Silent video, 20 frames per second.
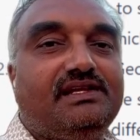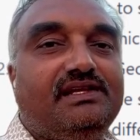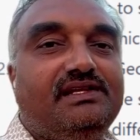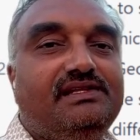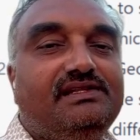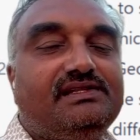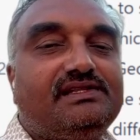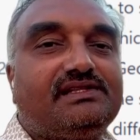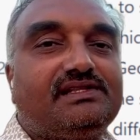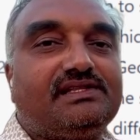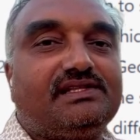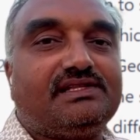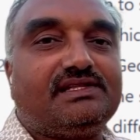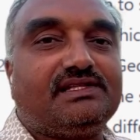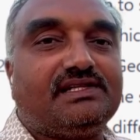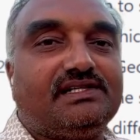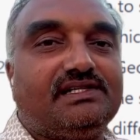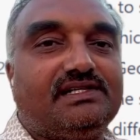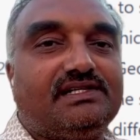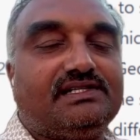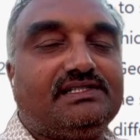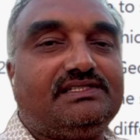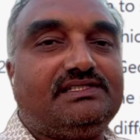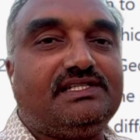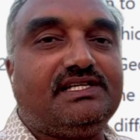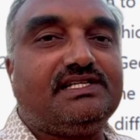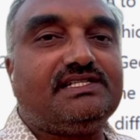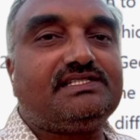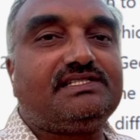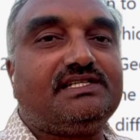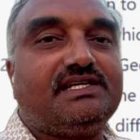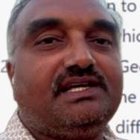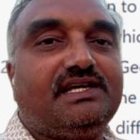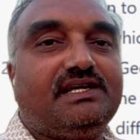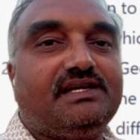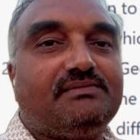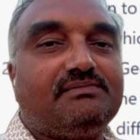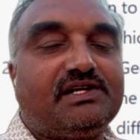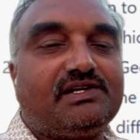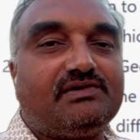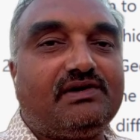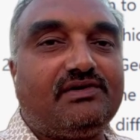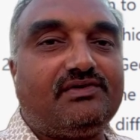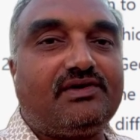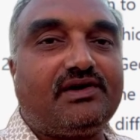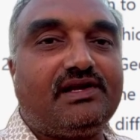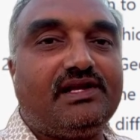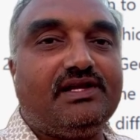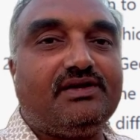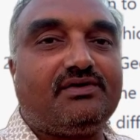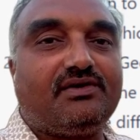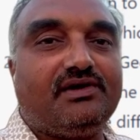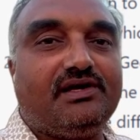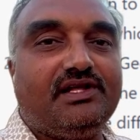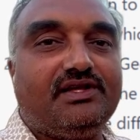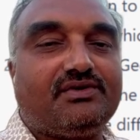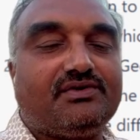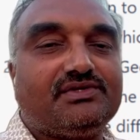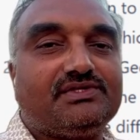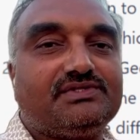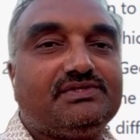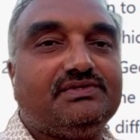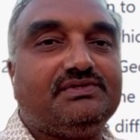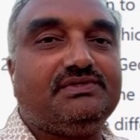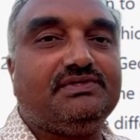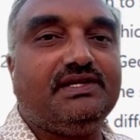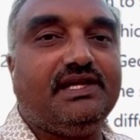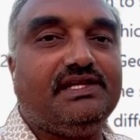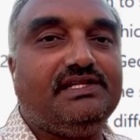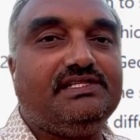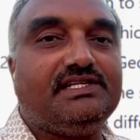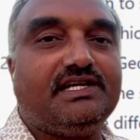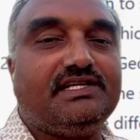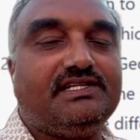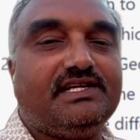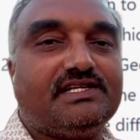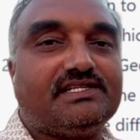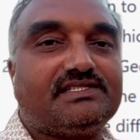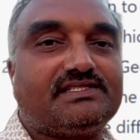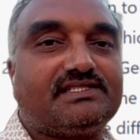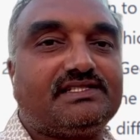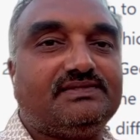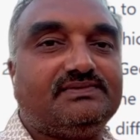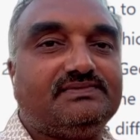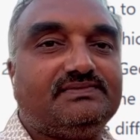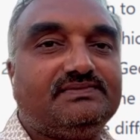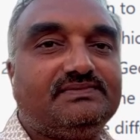ఇంత చేస్తే మనం ఔటర్ రింగ్ రోడ్ని ఈరోజు ఎంజాయ్ చేస్తున్నాం